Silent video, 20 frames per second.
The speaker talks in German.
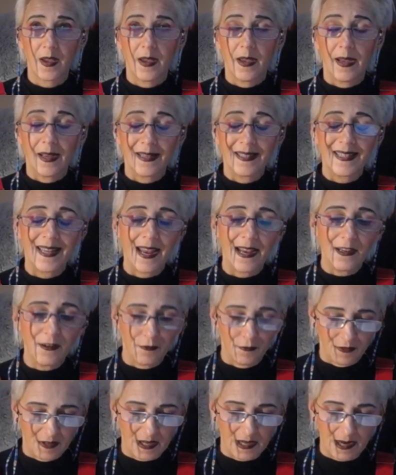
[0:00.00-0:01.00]
ein
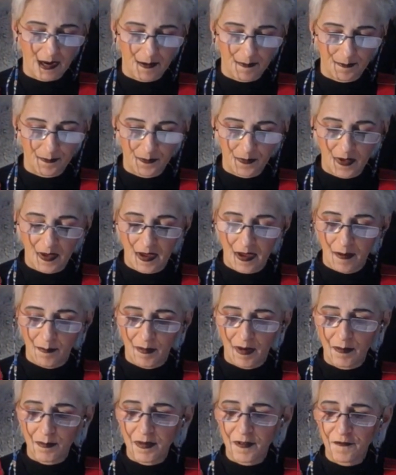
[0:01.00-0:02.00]
Denkfehler.
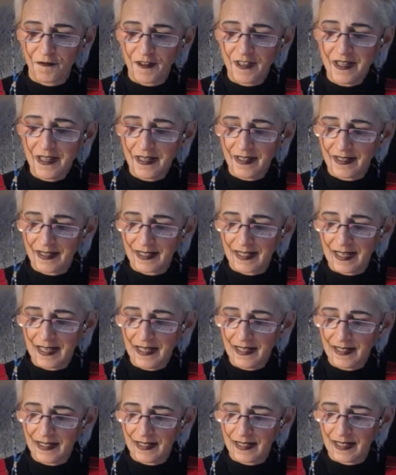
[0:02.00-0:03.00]
Man befindet
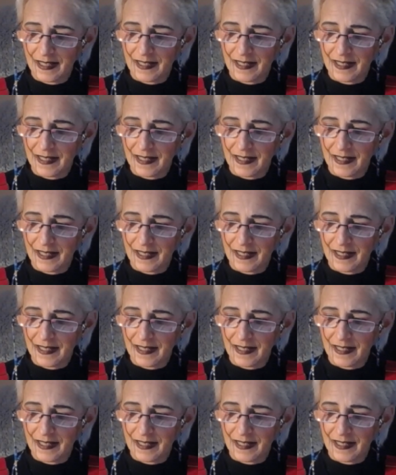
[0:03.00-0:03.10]
sich